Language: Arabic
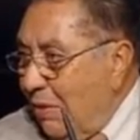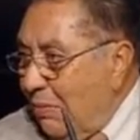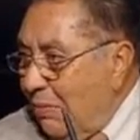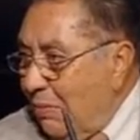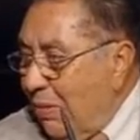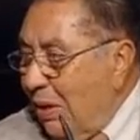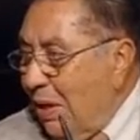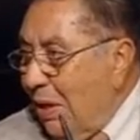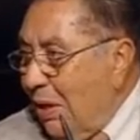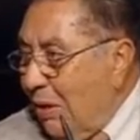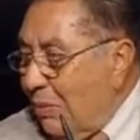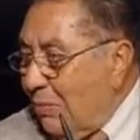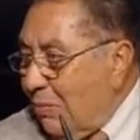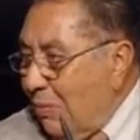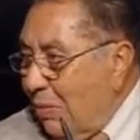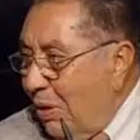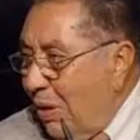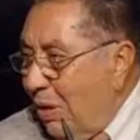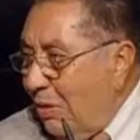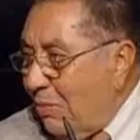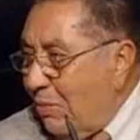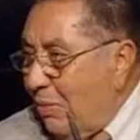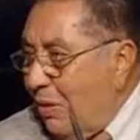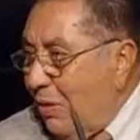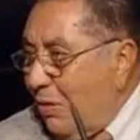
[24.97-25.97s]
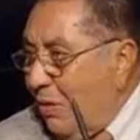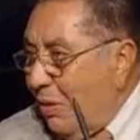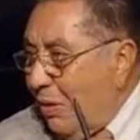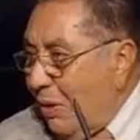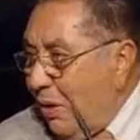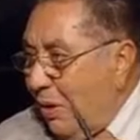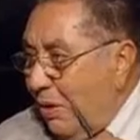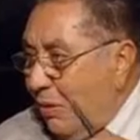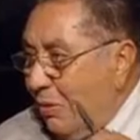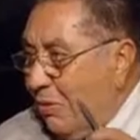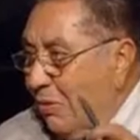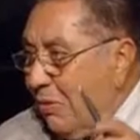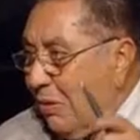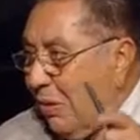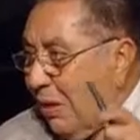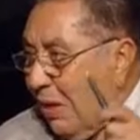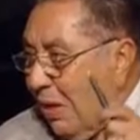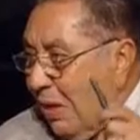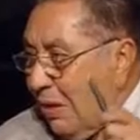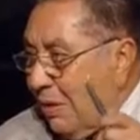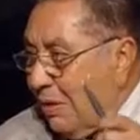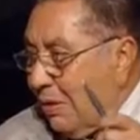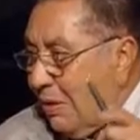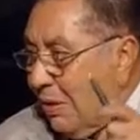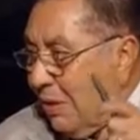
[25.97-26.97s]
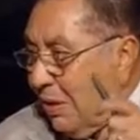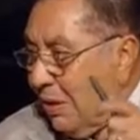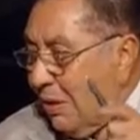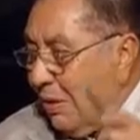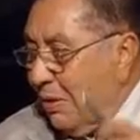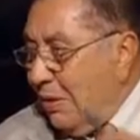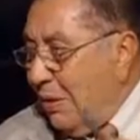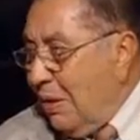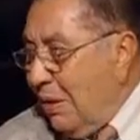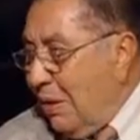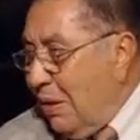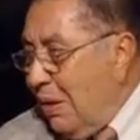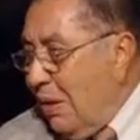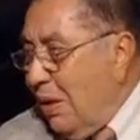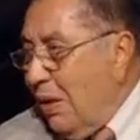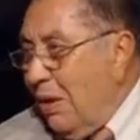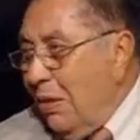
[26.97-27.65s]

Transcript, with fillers: معهد المحاماة وأن يكون جاد جدا